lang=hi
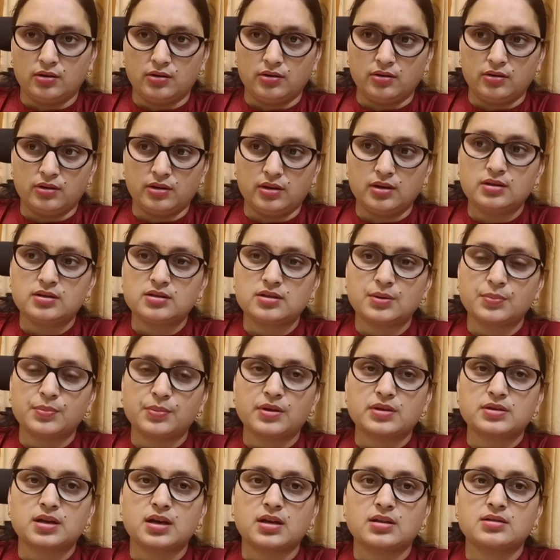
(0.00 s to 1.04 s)
और इन सब
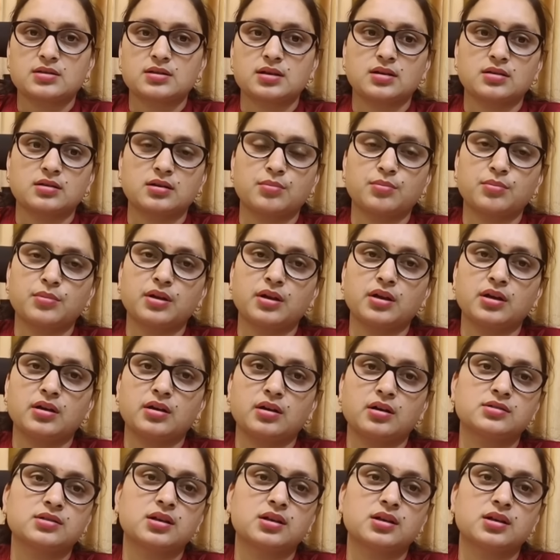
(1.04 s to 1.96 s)
के साथ साथ हमने